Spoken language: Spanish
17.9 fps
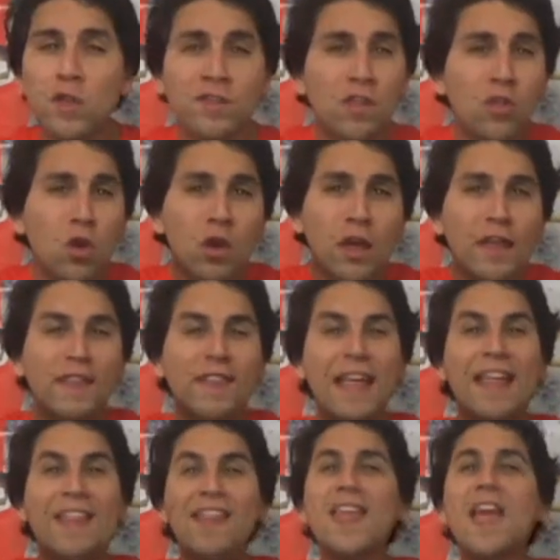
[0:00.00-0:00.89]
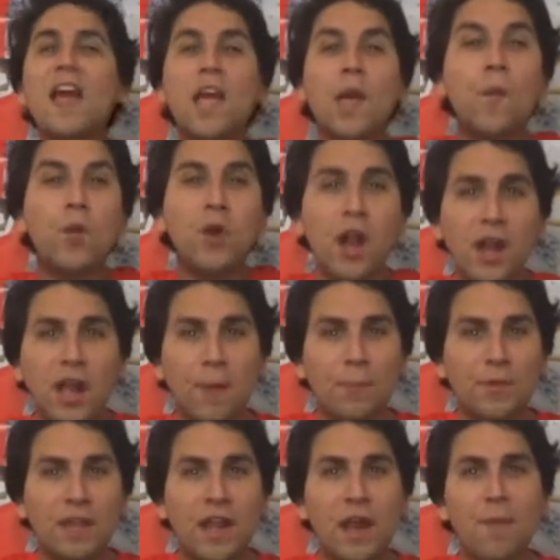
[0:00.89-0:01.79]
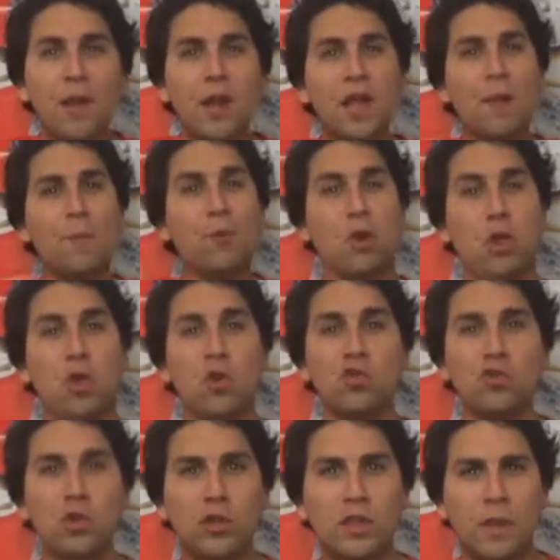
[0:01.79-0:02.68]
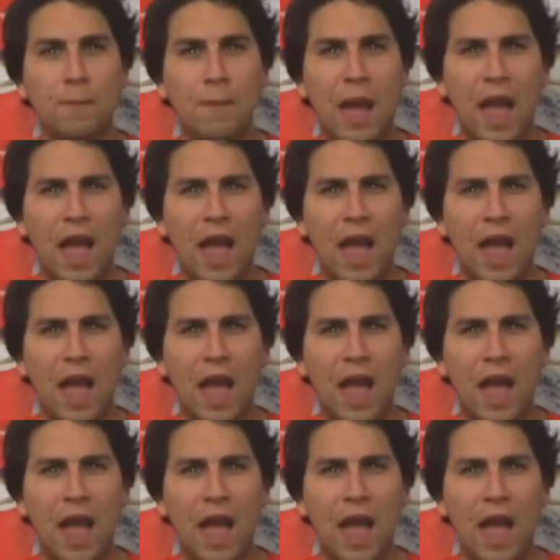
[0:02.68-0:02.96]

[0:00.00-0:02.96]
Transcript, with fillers: diciendo que tenía que morir el Capitán América porque yo soy Team